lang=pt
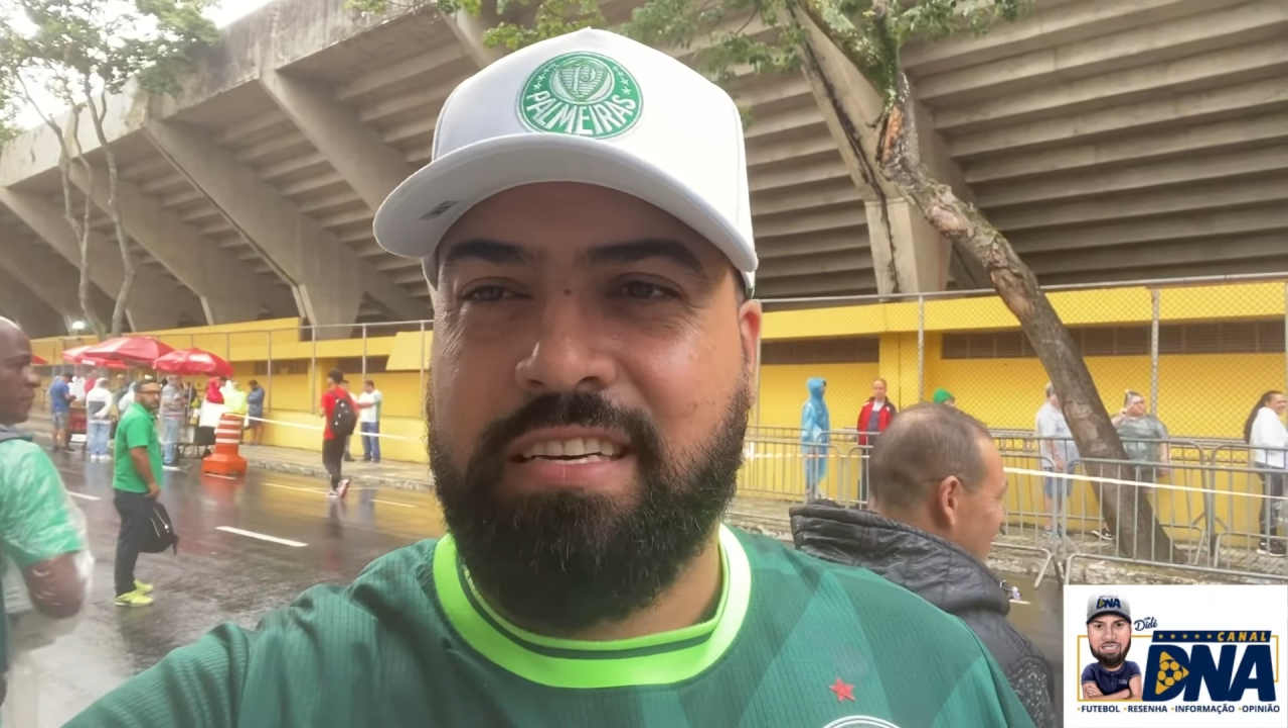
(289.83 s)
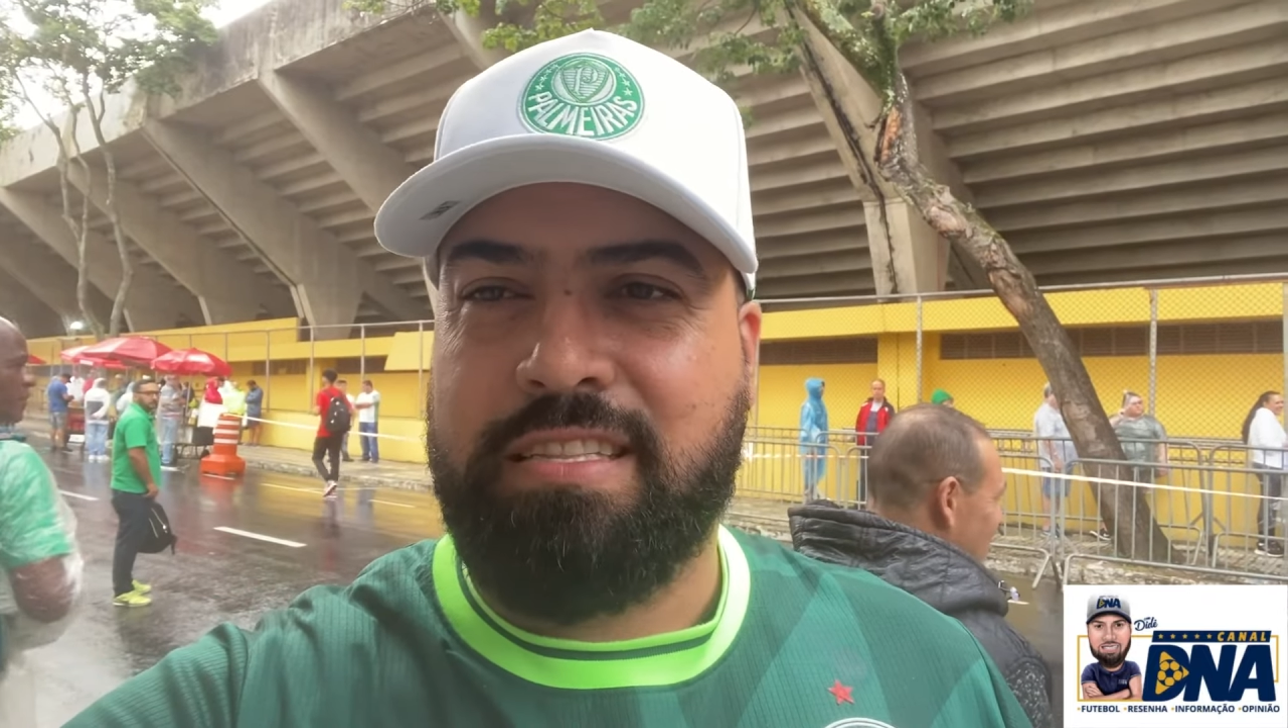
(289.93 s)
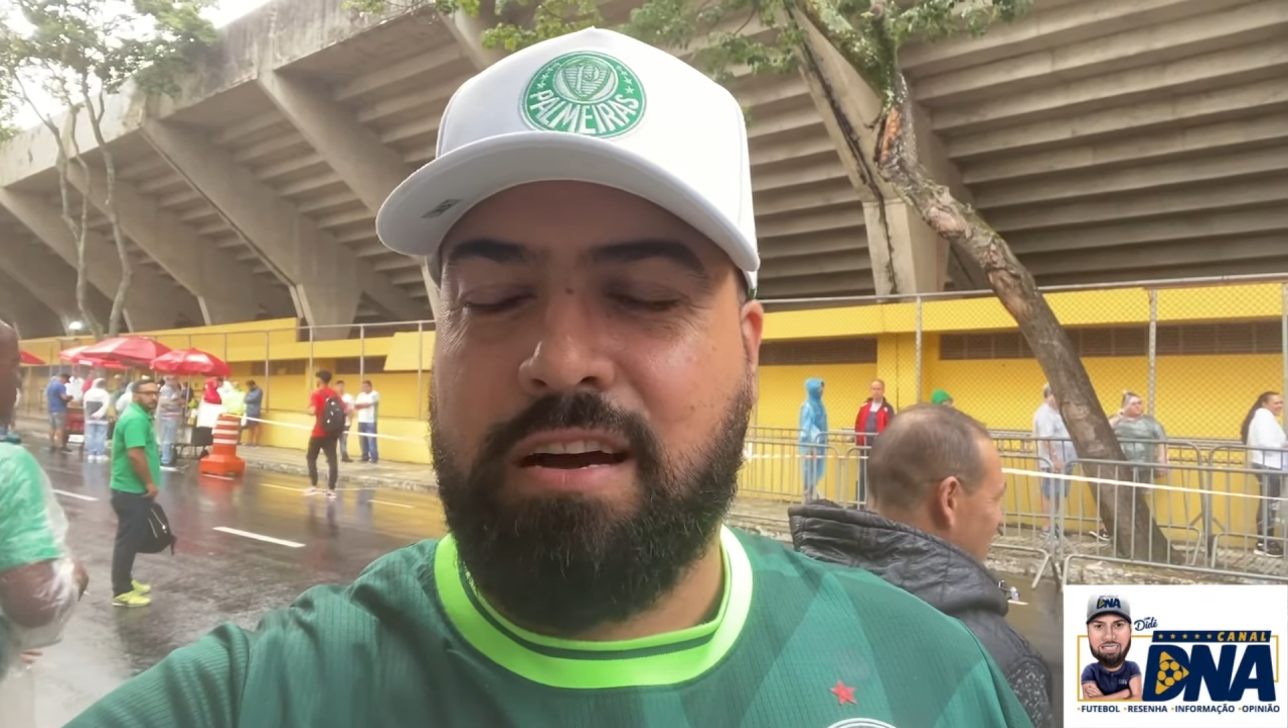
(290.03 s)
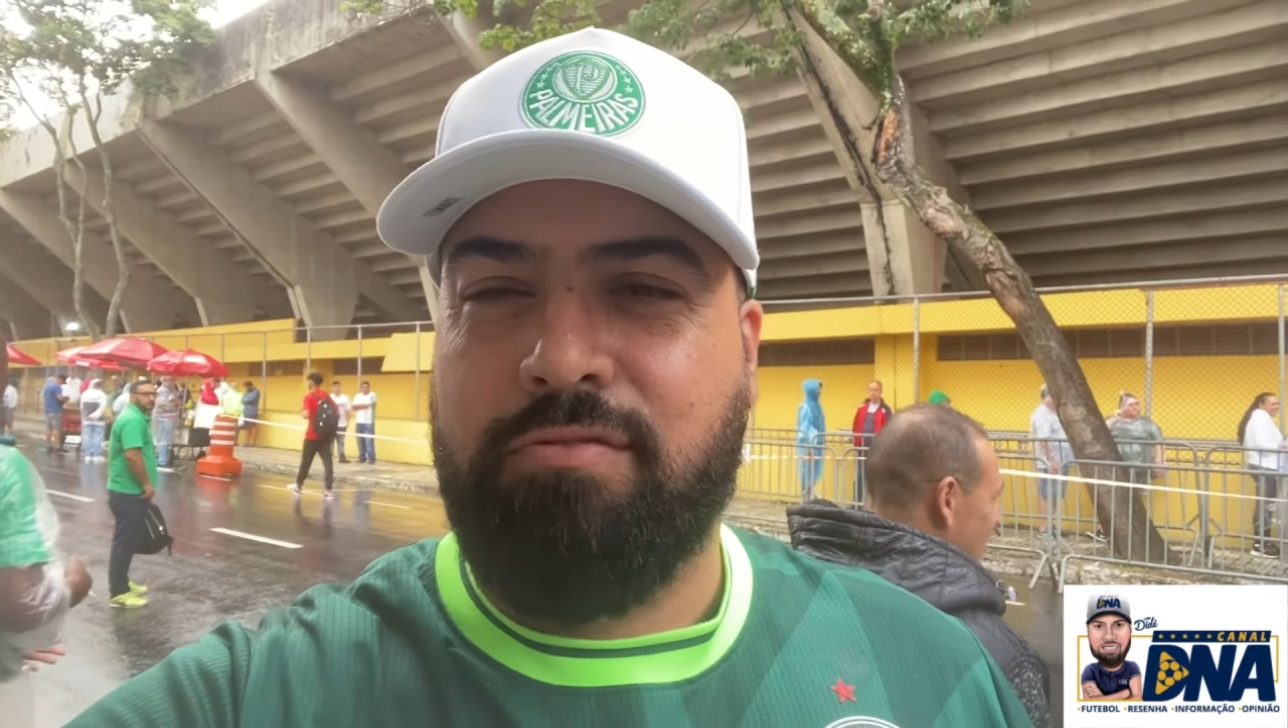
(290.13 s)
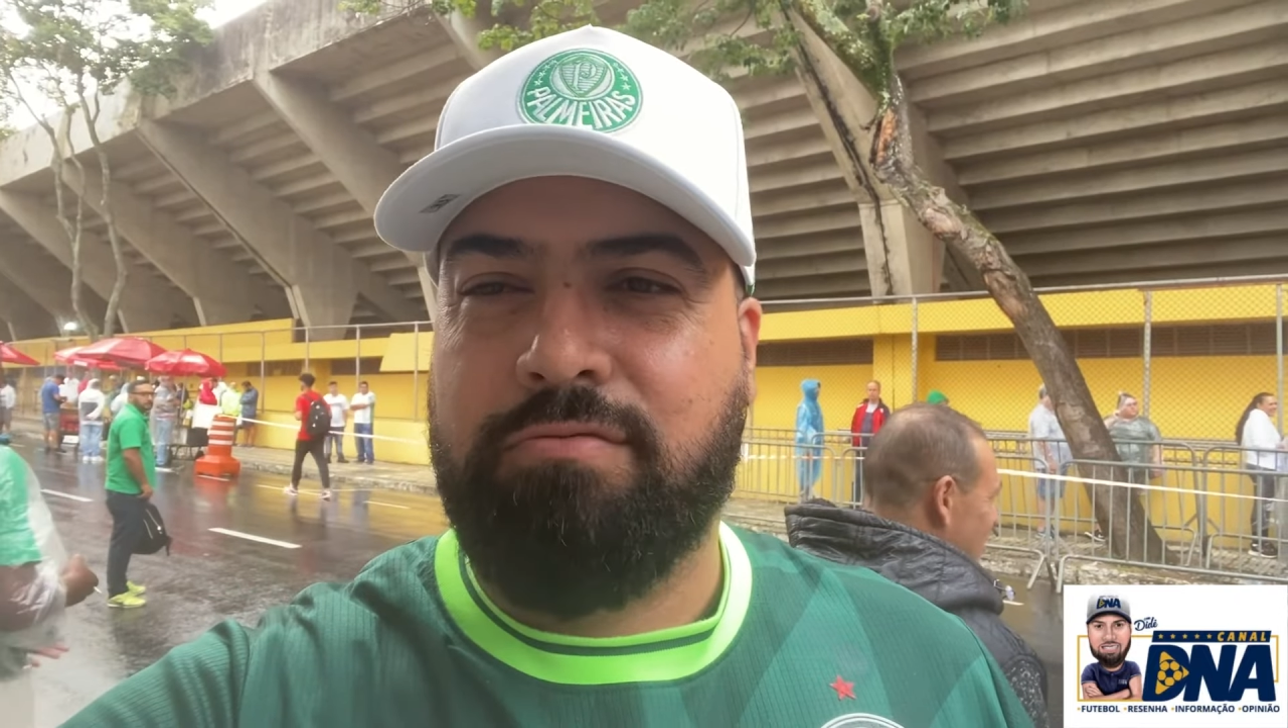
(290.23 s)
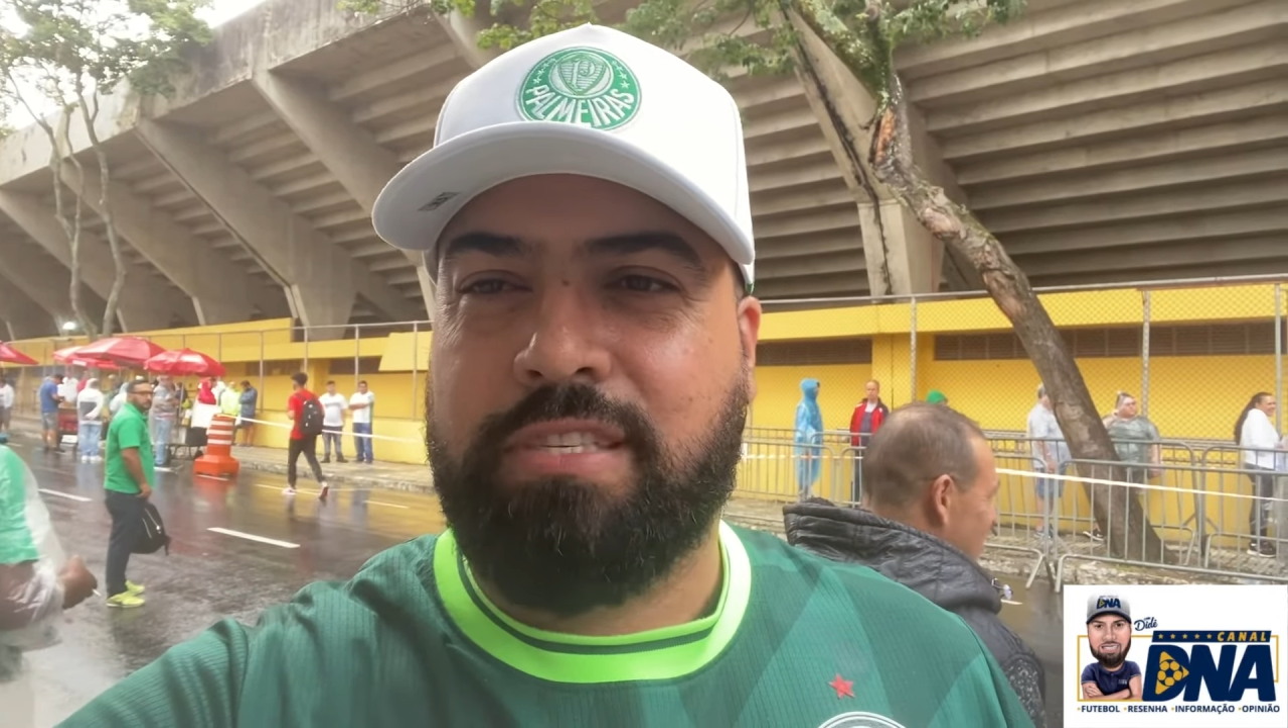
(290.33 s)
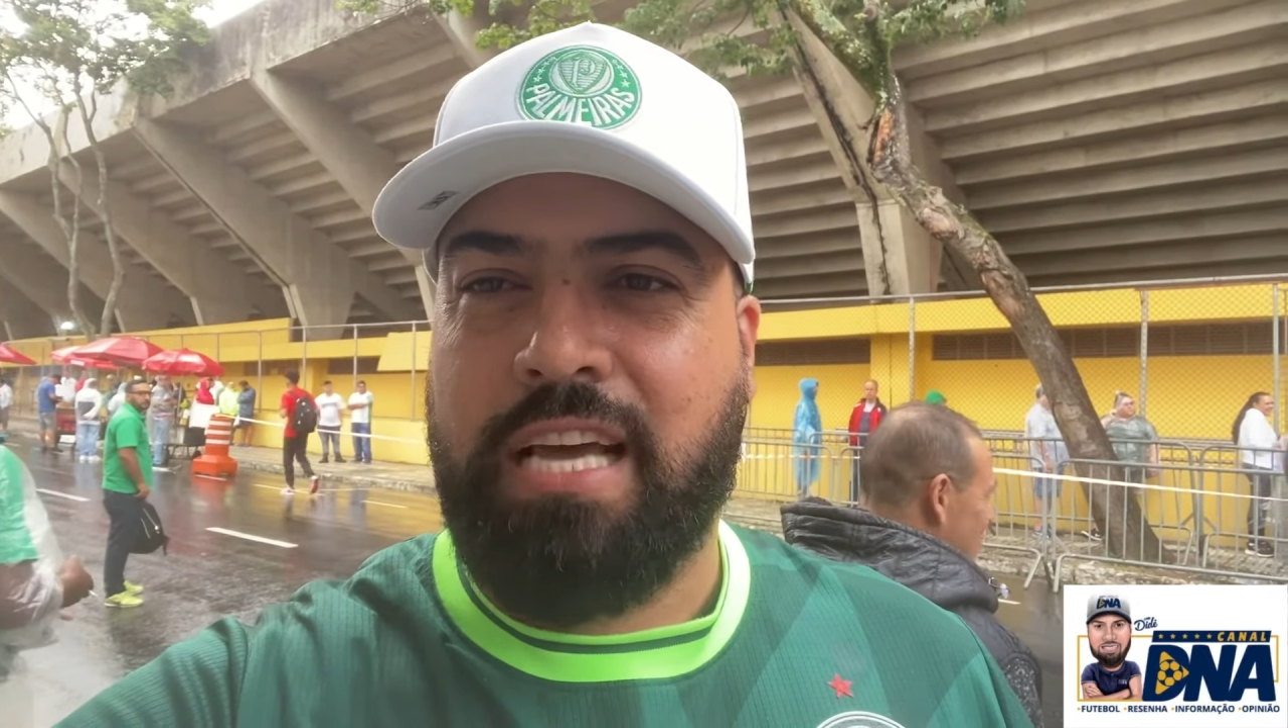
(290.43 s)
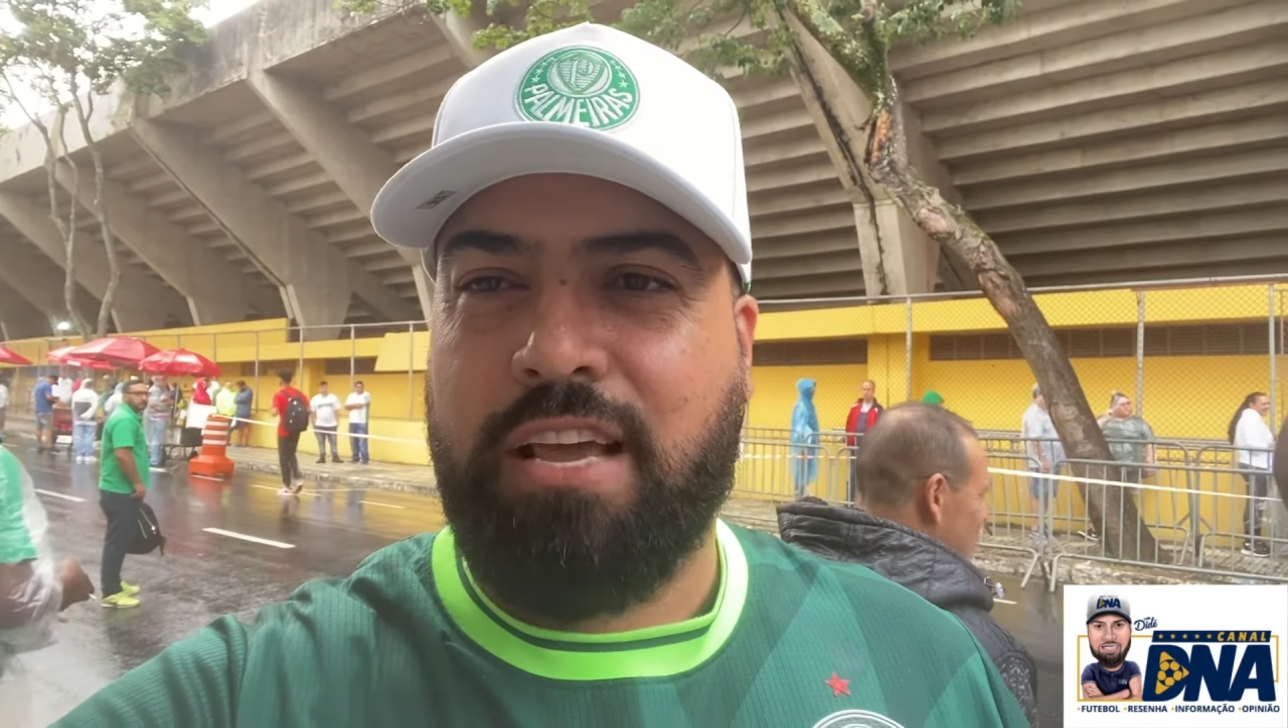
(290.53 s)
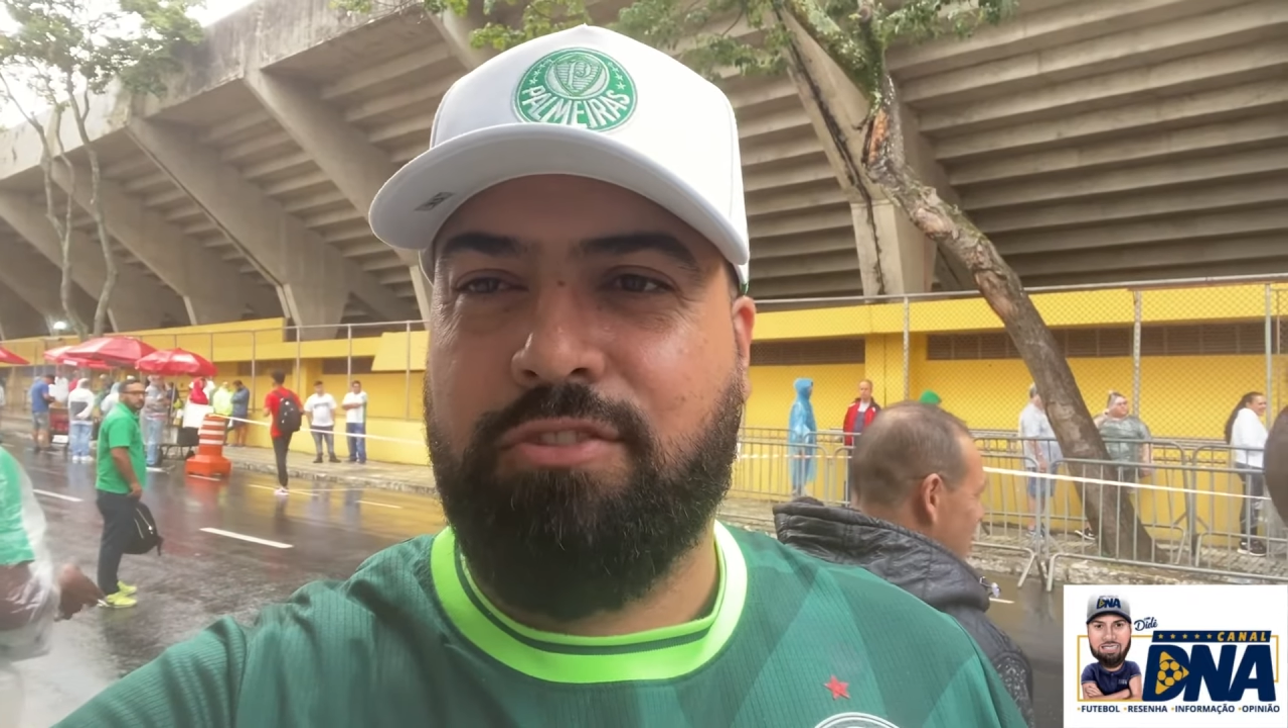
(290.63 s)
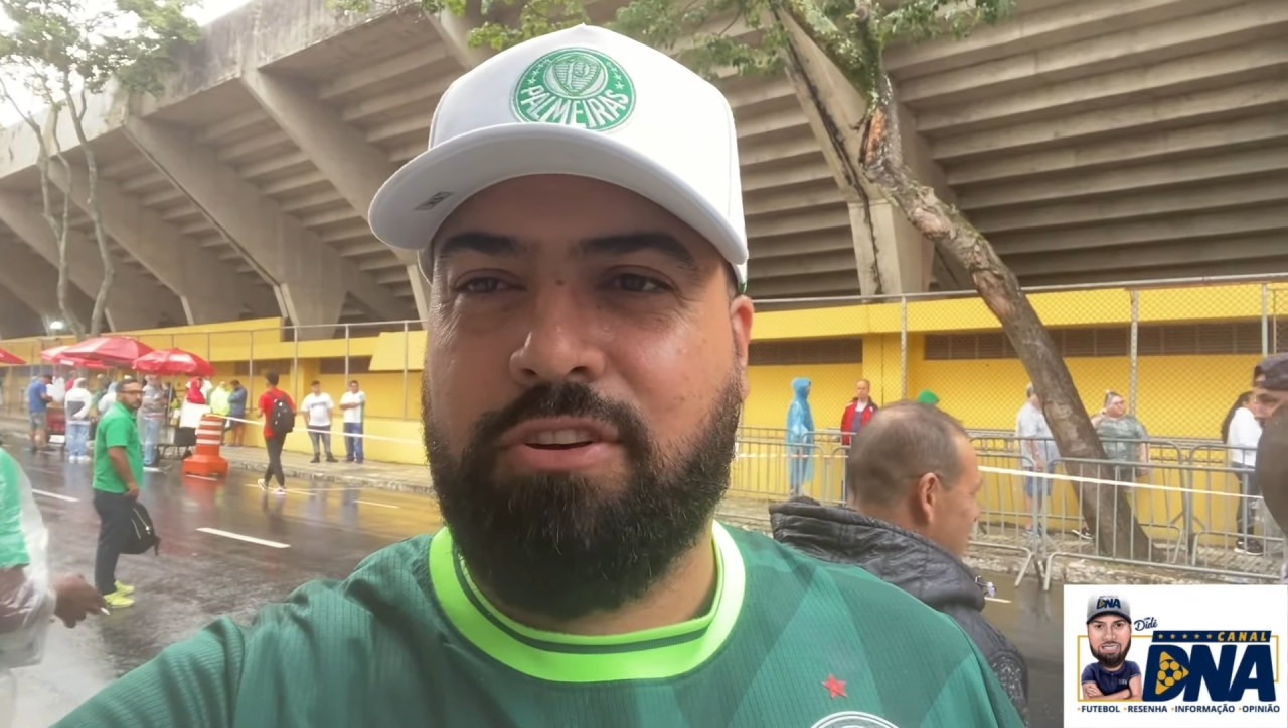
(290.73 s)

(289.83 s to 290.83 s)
Então segue o